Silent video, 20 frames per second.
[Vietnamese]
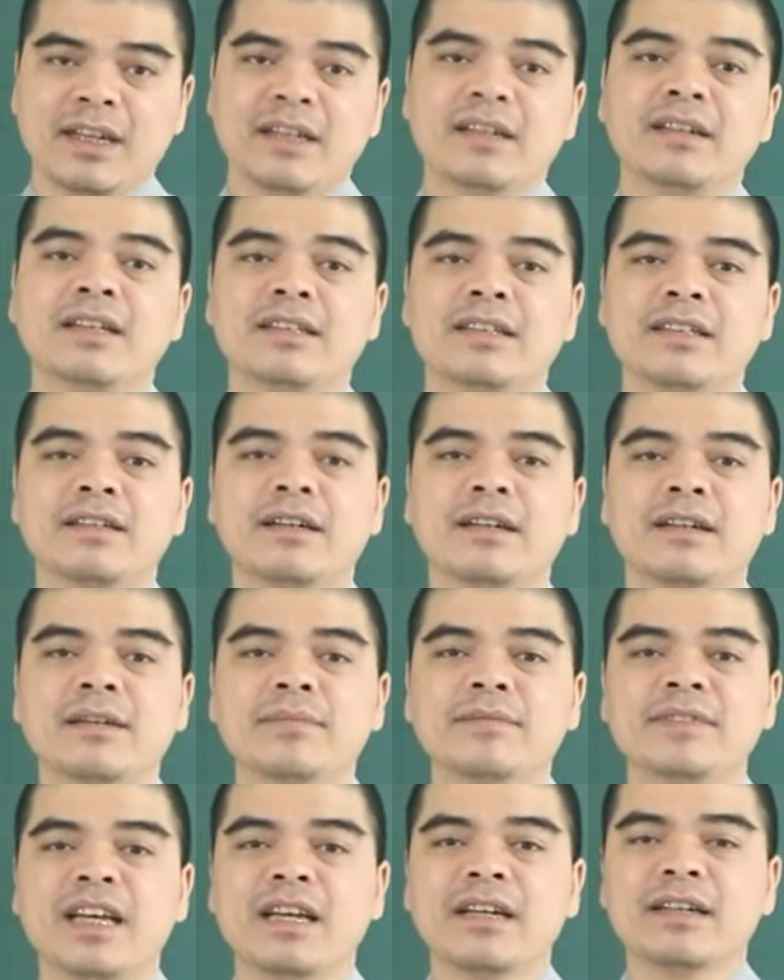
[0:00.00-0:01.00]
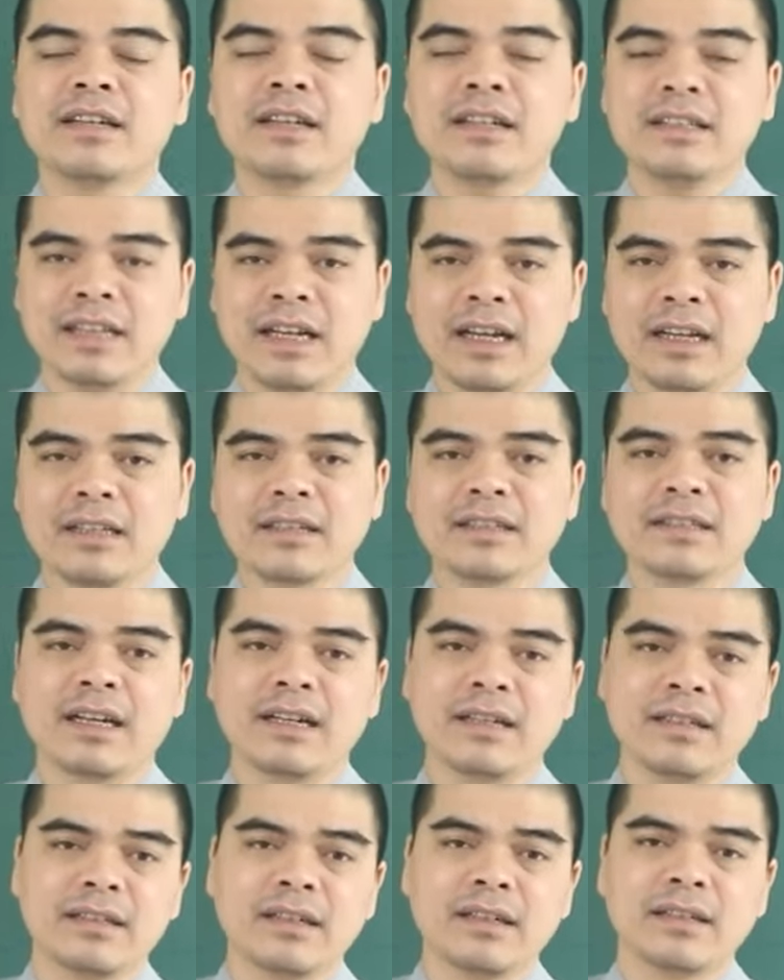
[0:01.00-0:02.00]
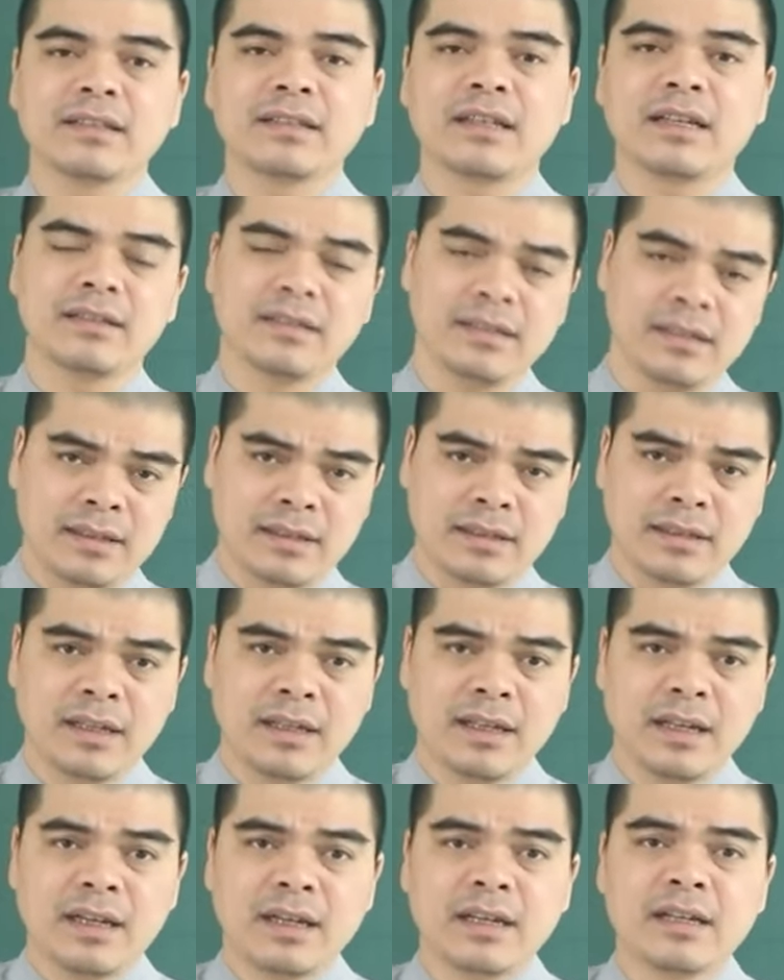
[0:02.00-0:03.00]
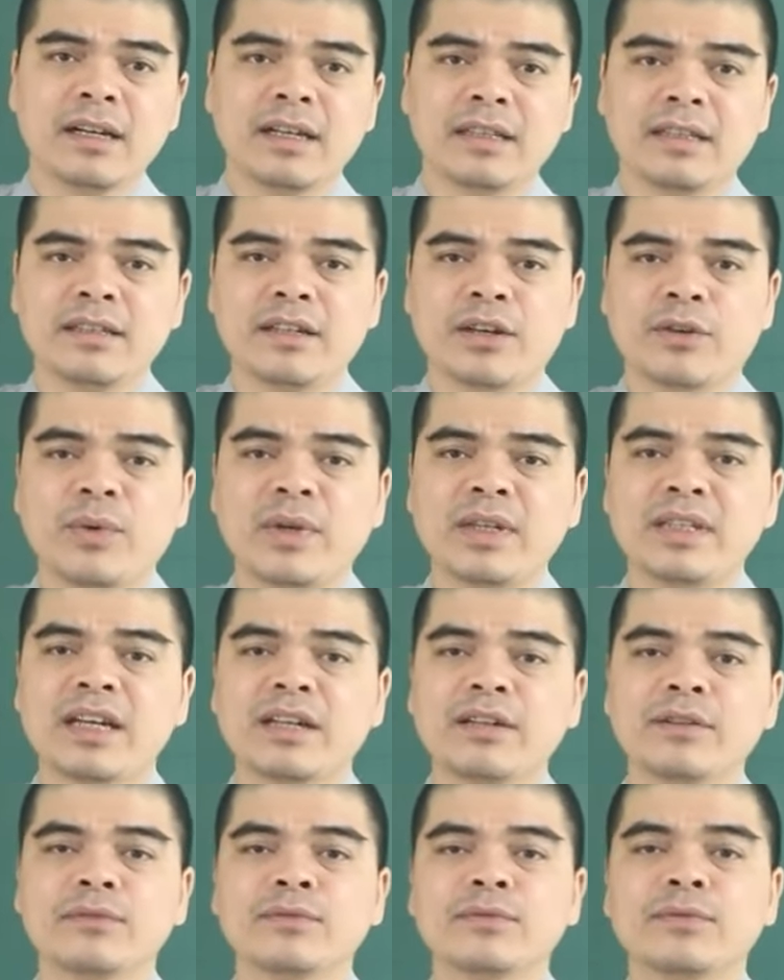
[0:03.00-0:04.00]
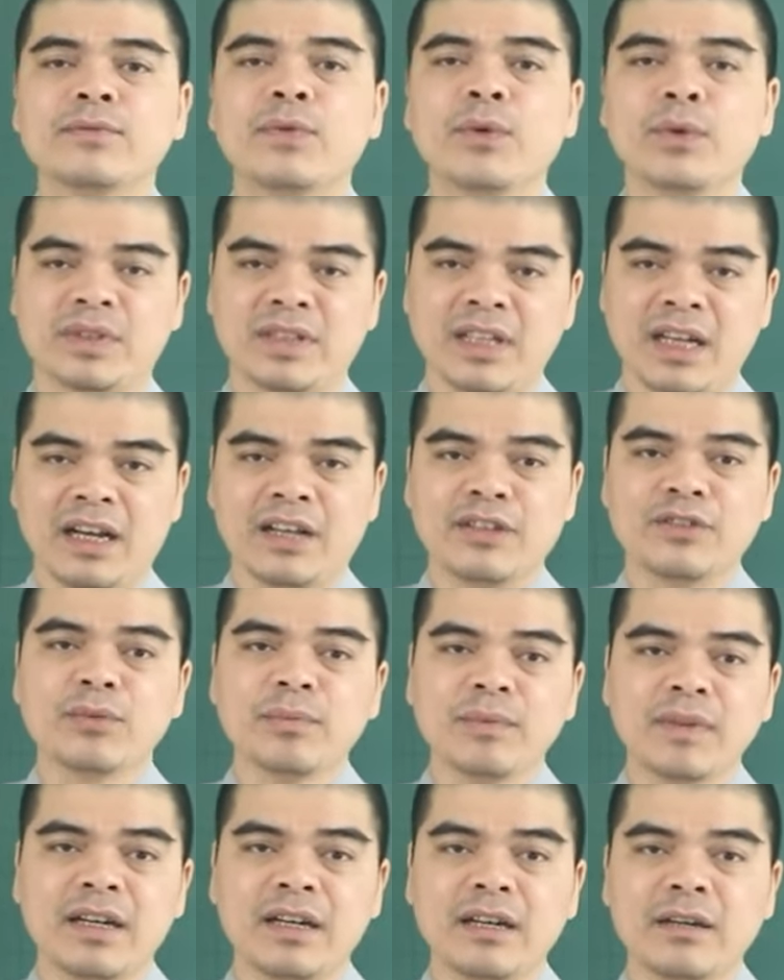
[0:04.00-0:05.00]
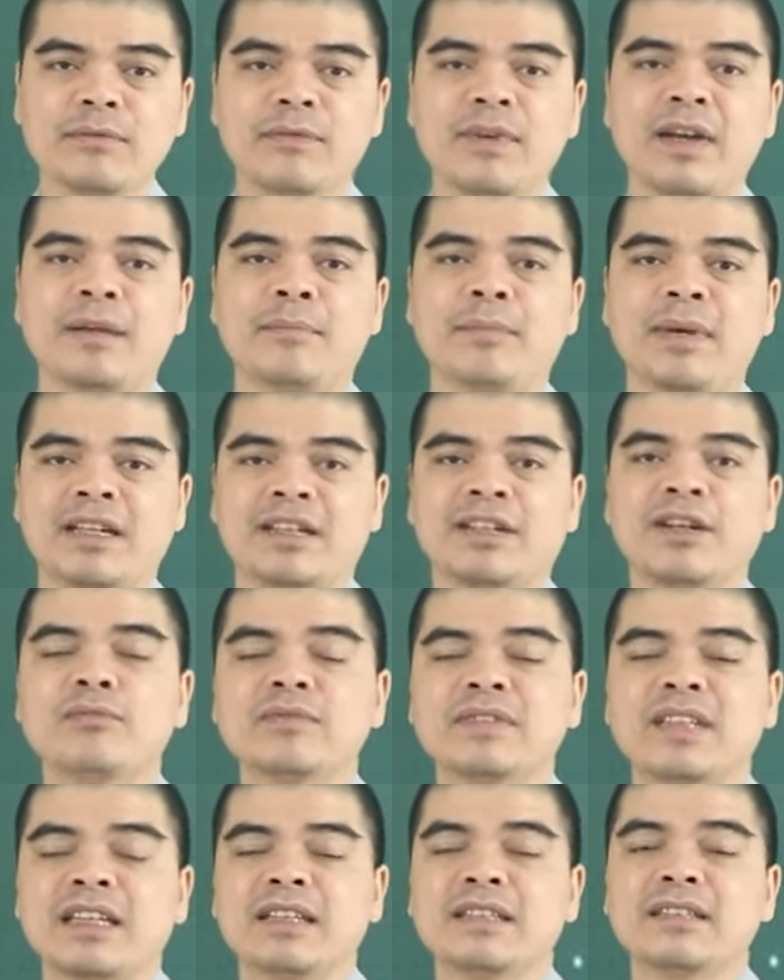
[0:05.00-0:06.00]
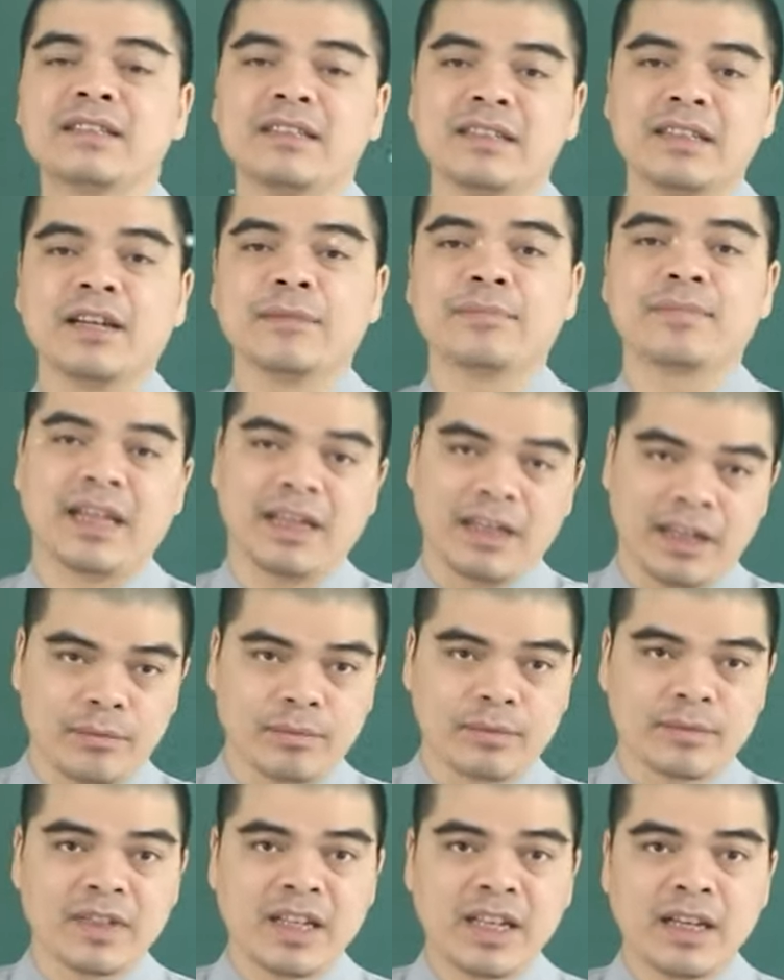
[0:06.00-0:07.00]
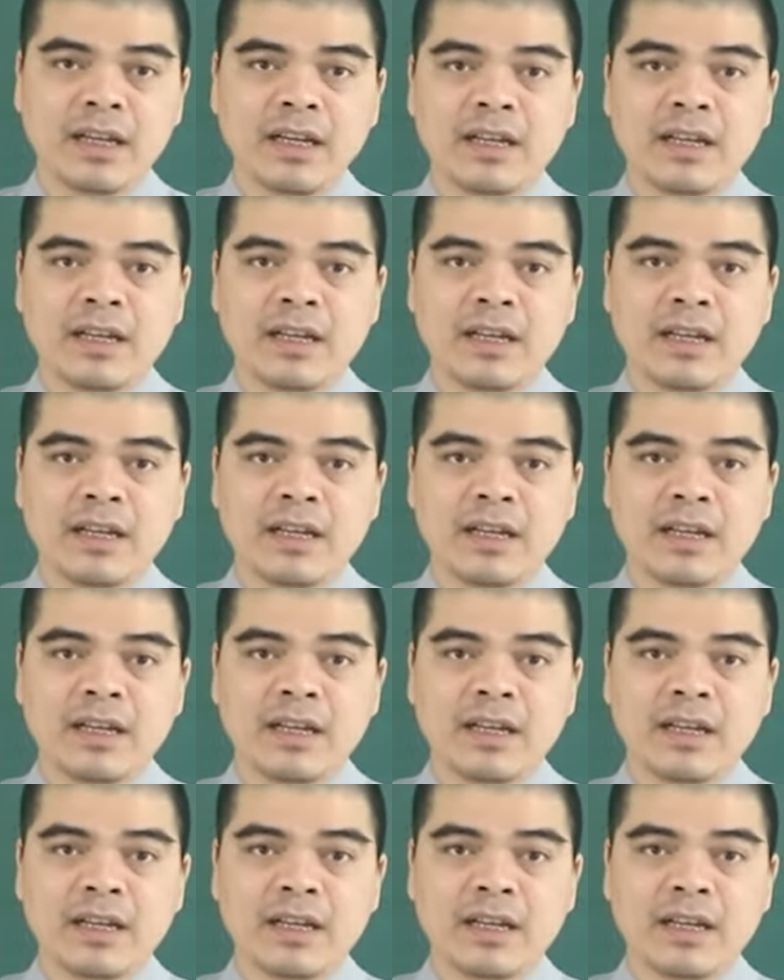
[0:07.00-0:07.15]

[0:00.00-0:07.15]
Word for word: Người thì được cấp trên cấp nhắc, tăng lương, tăng thưởng. Người thì được quý nhân phù trợ giúp đỡ về mặt công danh sự nghiệp tài lộc.